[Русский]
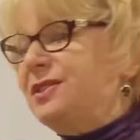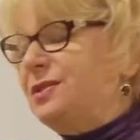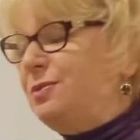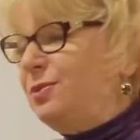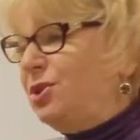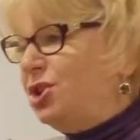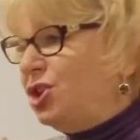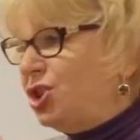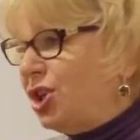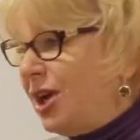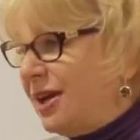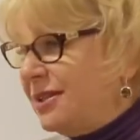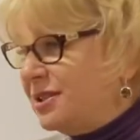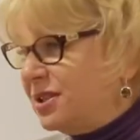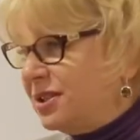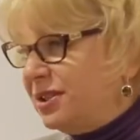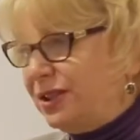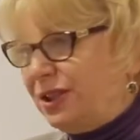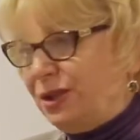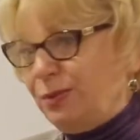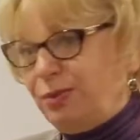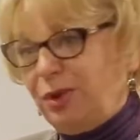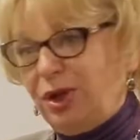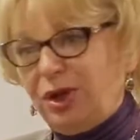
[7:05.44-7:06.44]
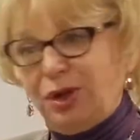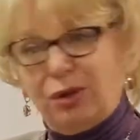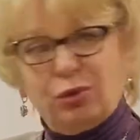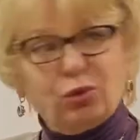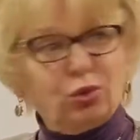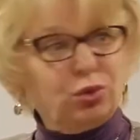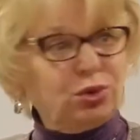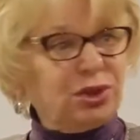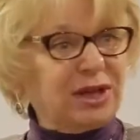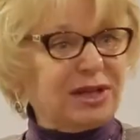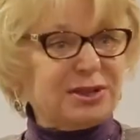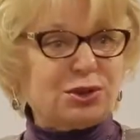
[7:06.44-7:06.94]
и замечательные,
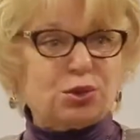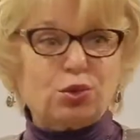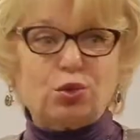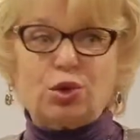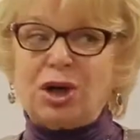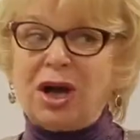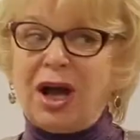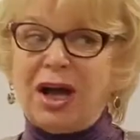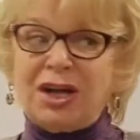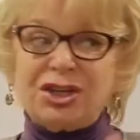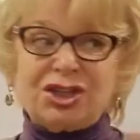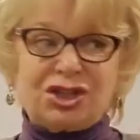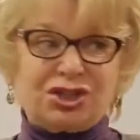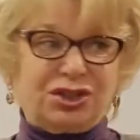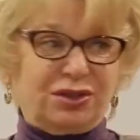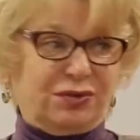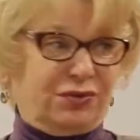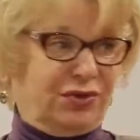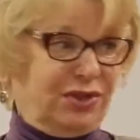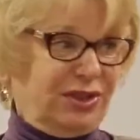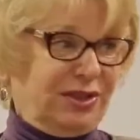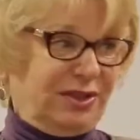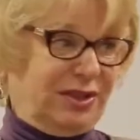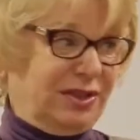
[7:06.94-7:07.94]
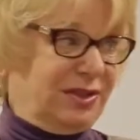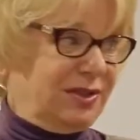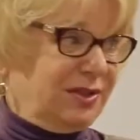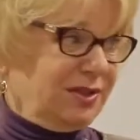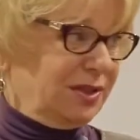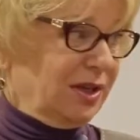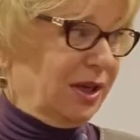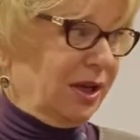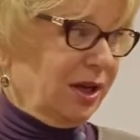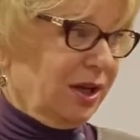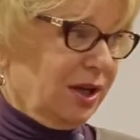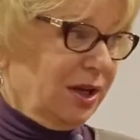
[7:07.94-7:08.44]
у нас у каждого
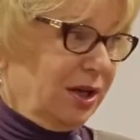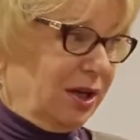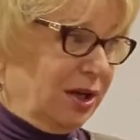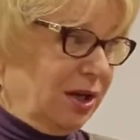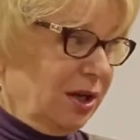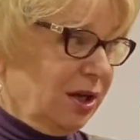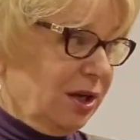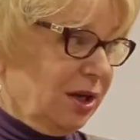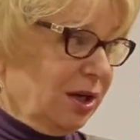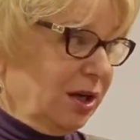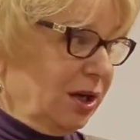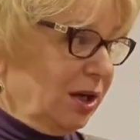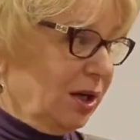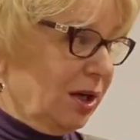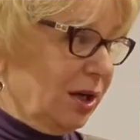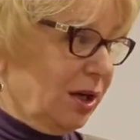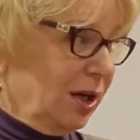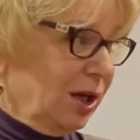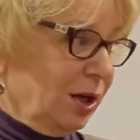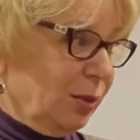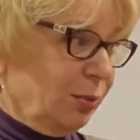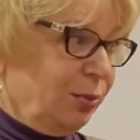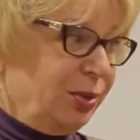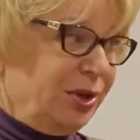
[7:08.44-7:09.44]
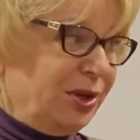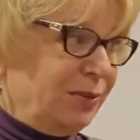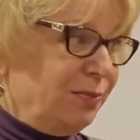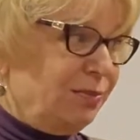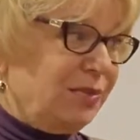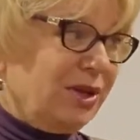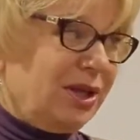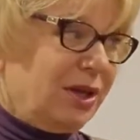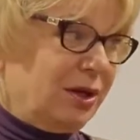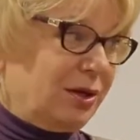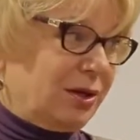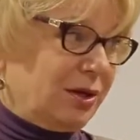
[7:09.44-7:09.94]
есть э,
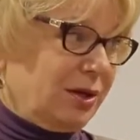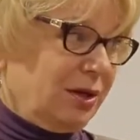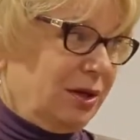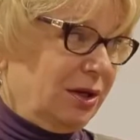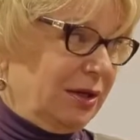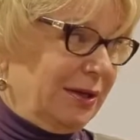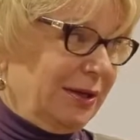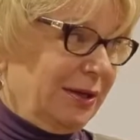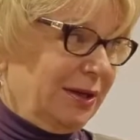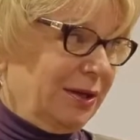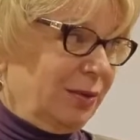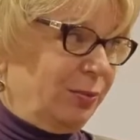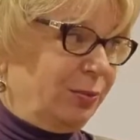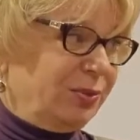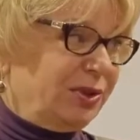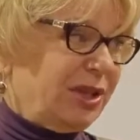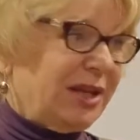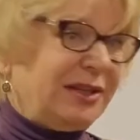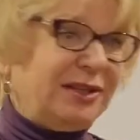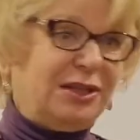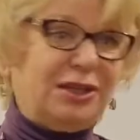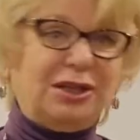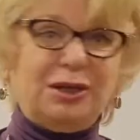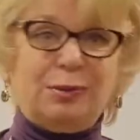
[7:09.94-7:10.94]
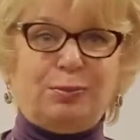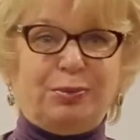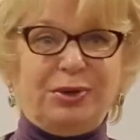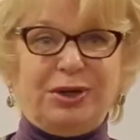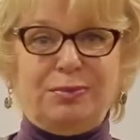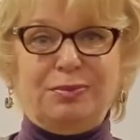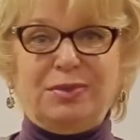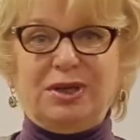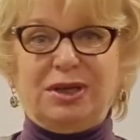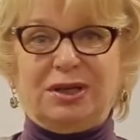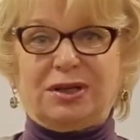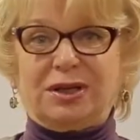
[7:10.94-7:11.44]
пример, такие
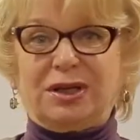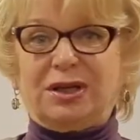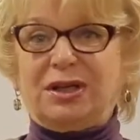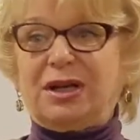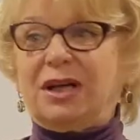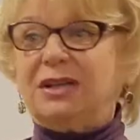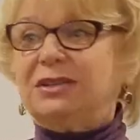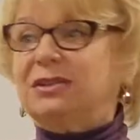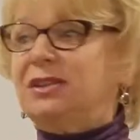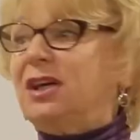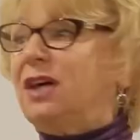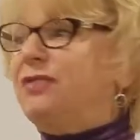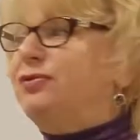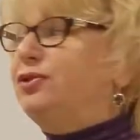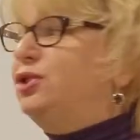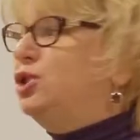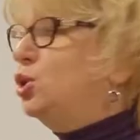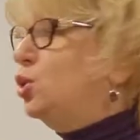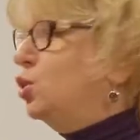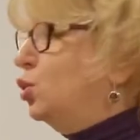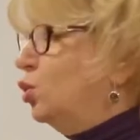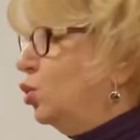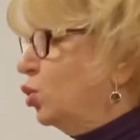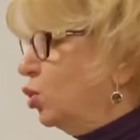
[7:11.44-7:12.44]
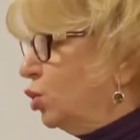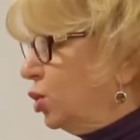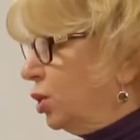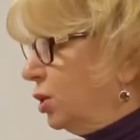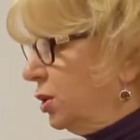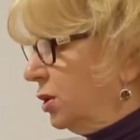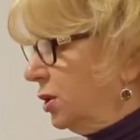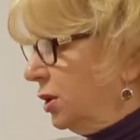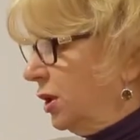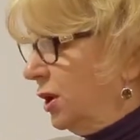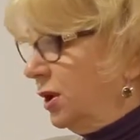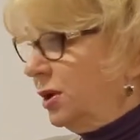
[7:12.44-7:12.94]
примеры, когда
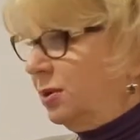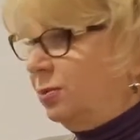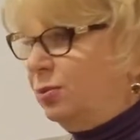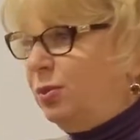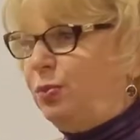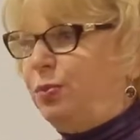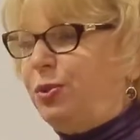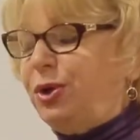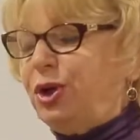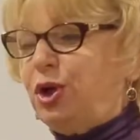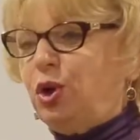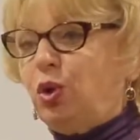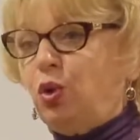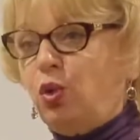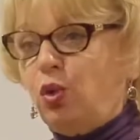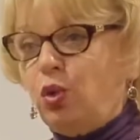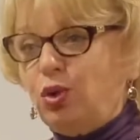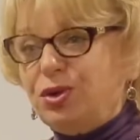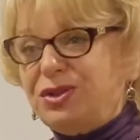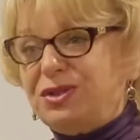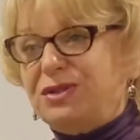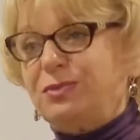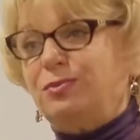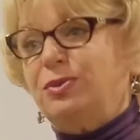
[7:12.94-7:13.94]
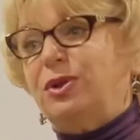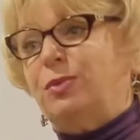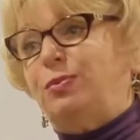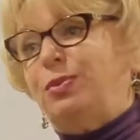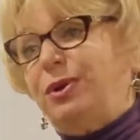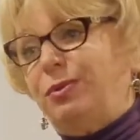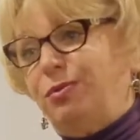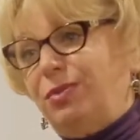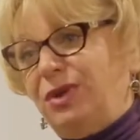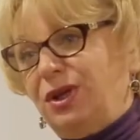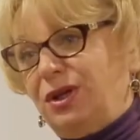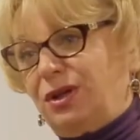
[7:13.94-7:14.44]
вдруг мы приходим,
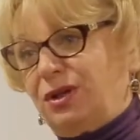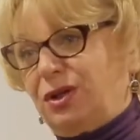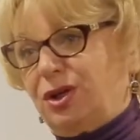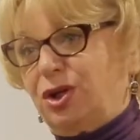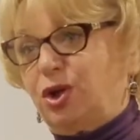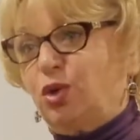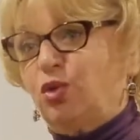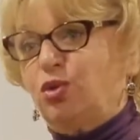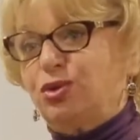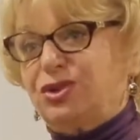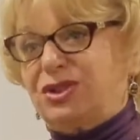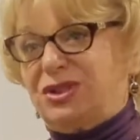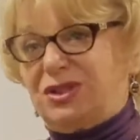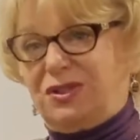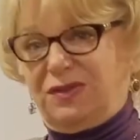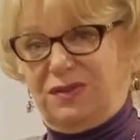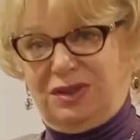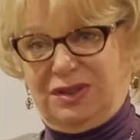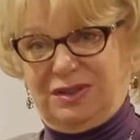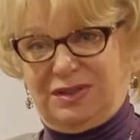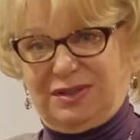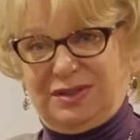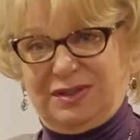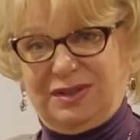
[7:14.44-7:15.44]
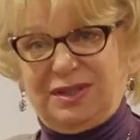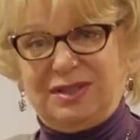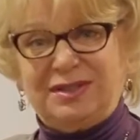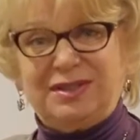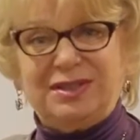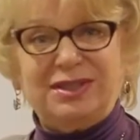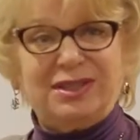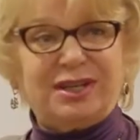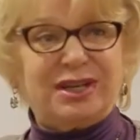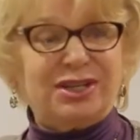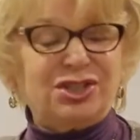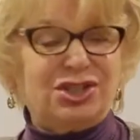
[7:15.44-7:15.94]
например, к родственнице на
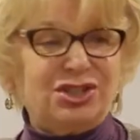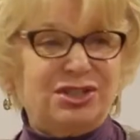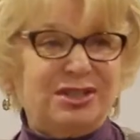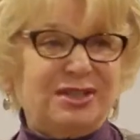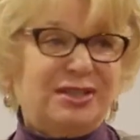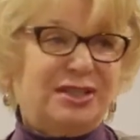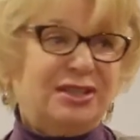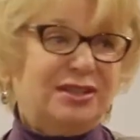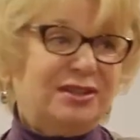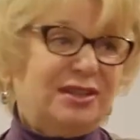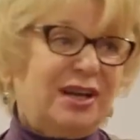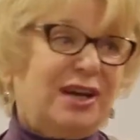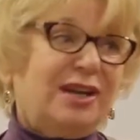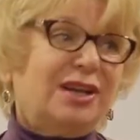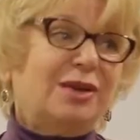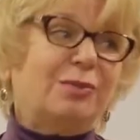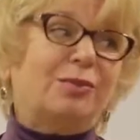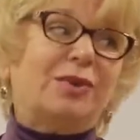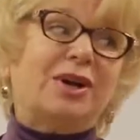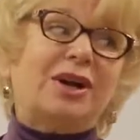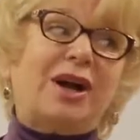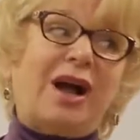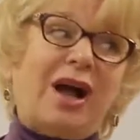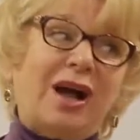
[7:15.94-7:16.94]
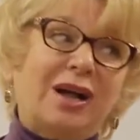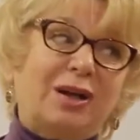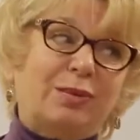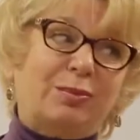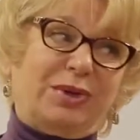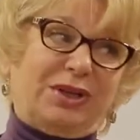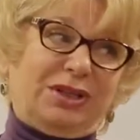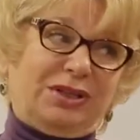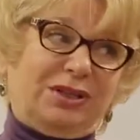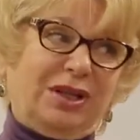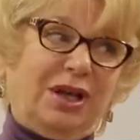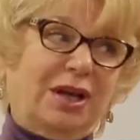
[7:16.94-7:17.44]
день рождения и дарим как
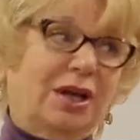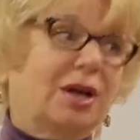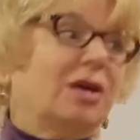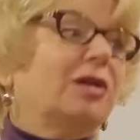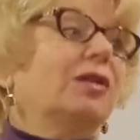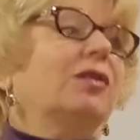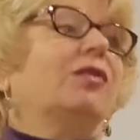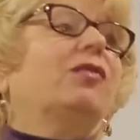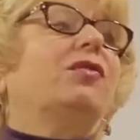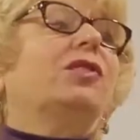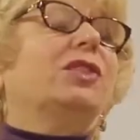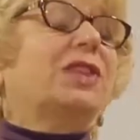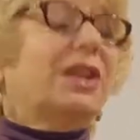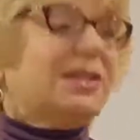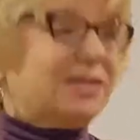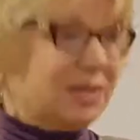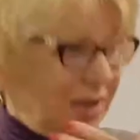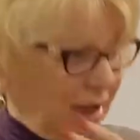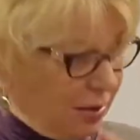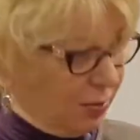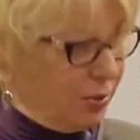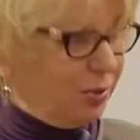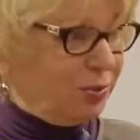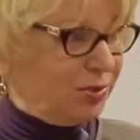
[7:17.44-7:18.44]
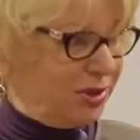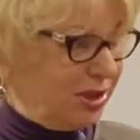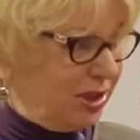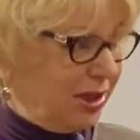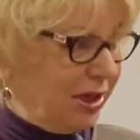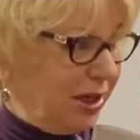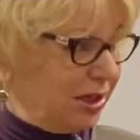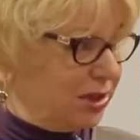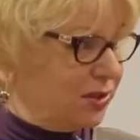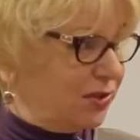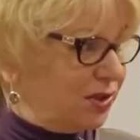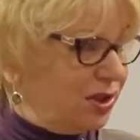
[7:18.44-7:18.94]
бы от на самом
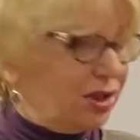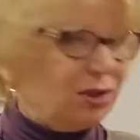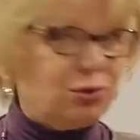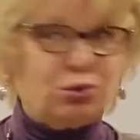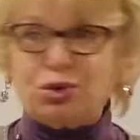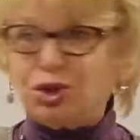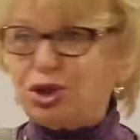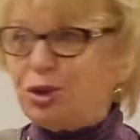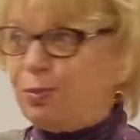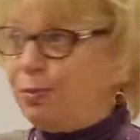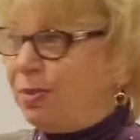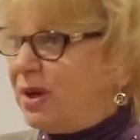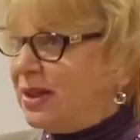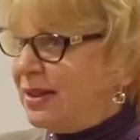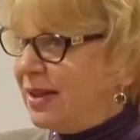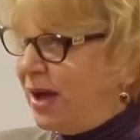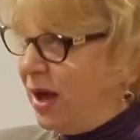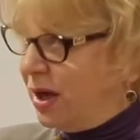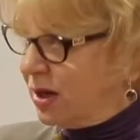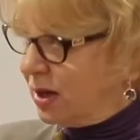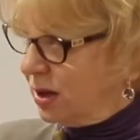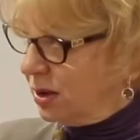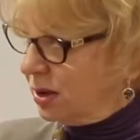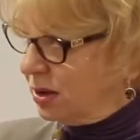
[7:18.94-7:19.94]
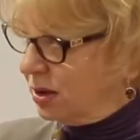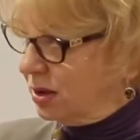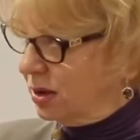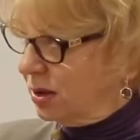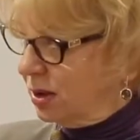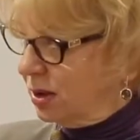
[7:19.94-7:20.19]
деле от всей души подарок.